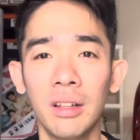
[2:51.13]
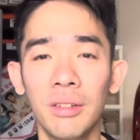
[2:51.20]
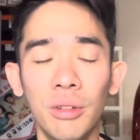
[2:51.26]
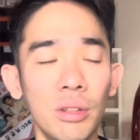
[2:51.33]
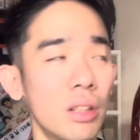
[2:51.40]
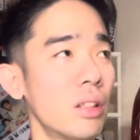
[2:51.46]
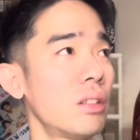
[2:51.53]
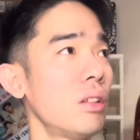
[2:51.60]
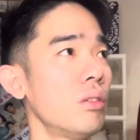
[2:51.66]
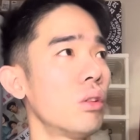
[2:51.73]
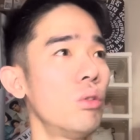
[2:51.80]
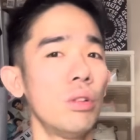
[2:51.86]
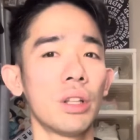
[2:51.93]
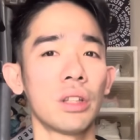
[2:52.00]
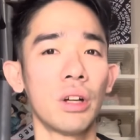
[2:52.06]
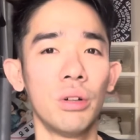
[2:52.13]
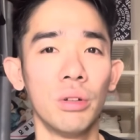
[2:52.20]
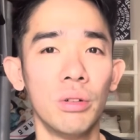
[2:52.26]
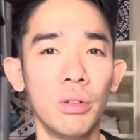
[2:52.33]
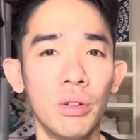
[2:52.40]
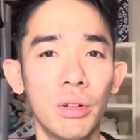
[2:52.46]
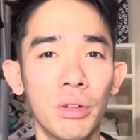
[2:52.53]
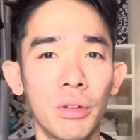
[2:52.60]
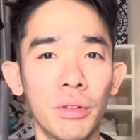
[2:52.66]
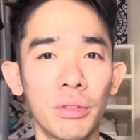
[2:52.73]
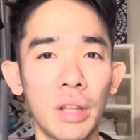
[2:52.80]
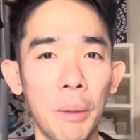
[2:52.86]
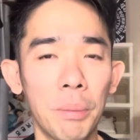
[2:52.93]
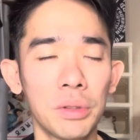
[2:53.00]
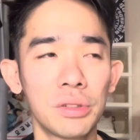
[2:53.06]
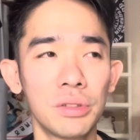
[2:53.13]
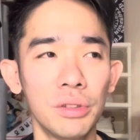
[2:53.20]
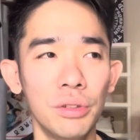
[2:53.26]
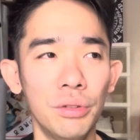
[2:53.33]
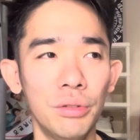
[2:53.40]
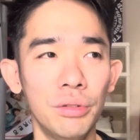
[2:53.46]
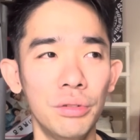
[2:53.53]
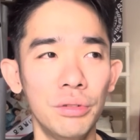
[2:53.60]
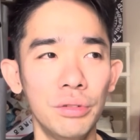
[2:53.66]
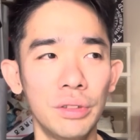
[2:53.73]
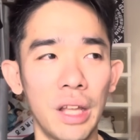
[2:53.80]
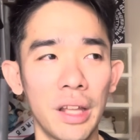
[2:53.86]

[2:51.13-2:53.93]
Nung nagulat ako. Tapos yung